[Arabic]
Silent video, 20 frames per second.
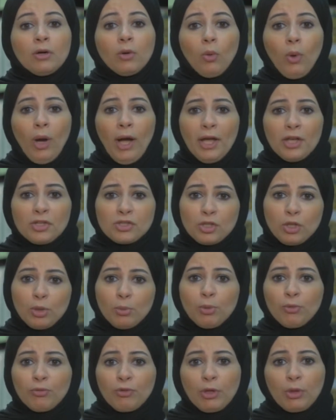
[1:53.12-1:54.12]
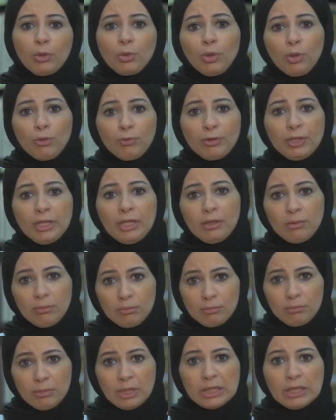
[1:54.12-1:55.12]
وعايش الابو في كوخ في
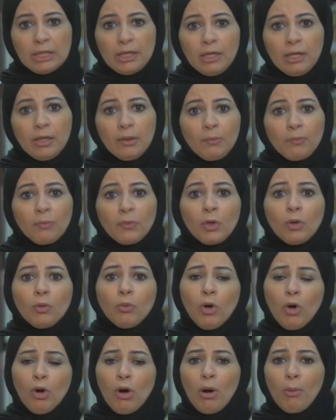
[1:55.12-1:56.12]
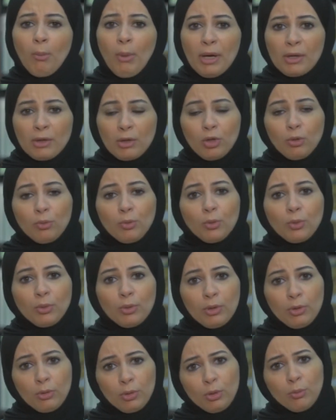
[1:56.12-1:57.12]
منطقه وهو مار الابو
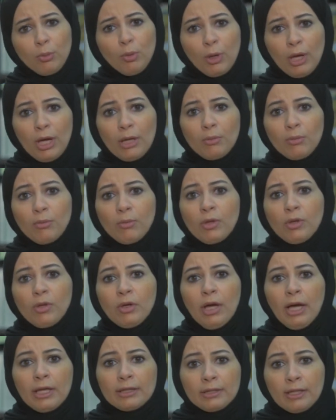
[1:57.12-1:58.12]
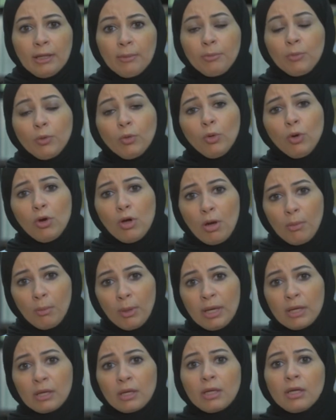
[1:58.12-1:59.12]
والابو كان حطاب وهو
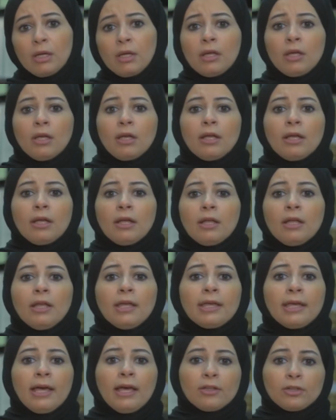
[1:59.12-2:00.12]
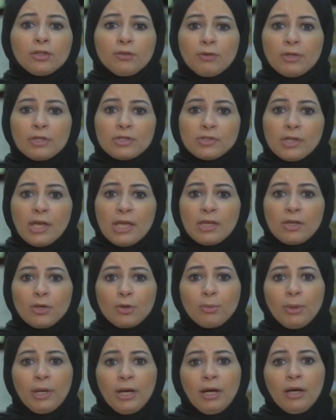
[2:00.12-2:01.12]
مار لقى طفل
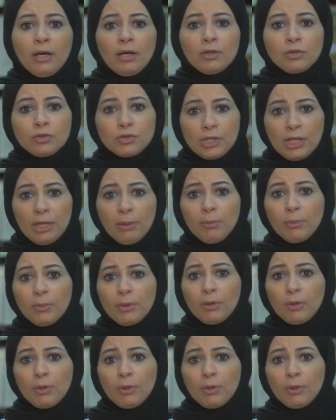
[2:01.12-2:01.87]
صغير مع كلب